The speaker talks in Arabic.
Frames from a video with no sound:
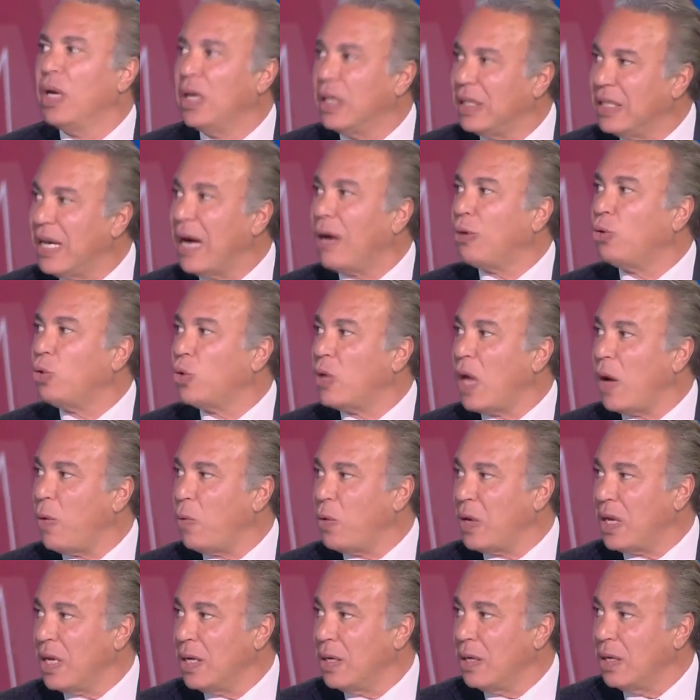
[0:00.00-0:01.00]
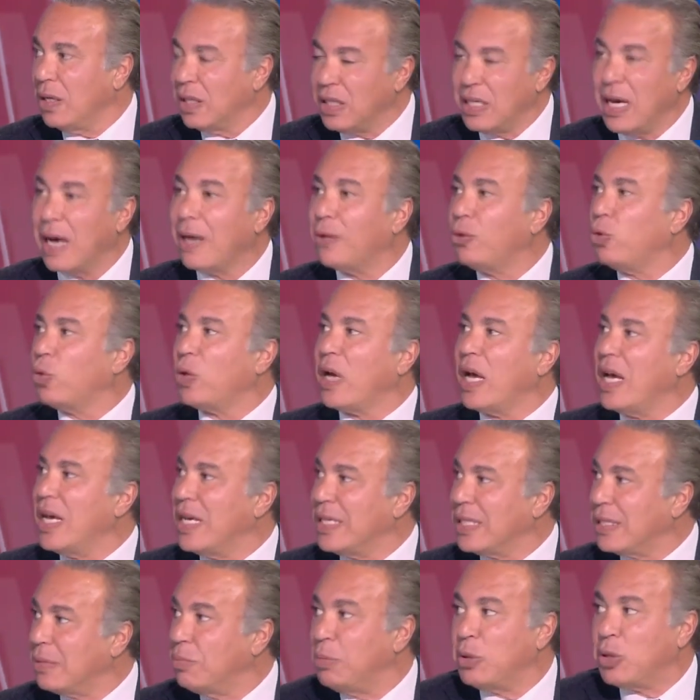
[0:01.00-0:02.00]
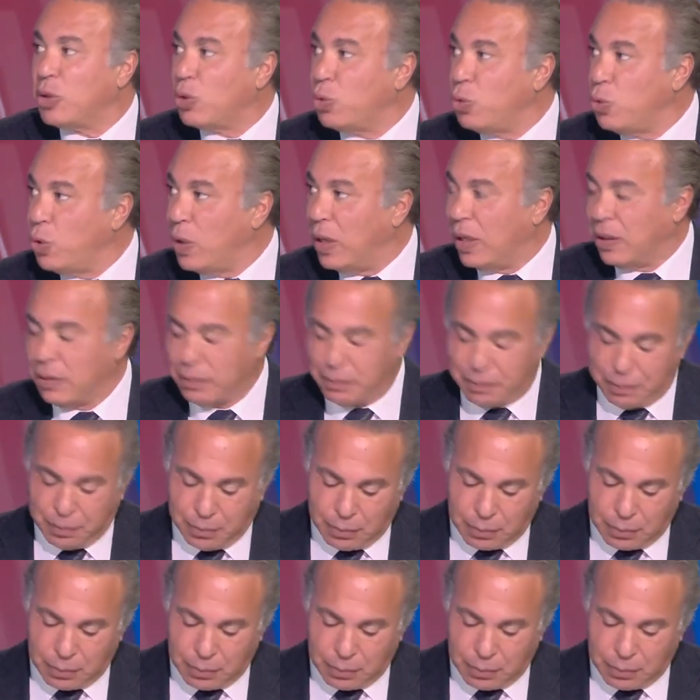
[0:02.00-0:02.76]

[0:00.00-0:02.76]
ياخدوا دوري صح. ياخدوا كاس صح. بسهوله ياخدوا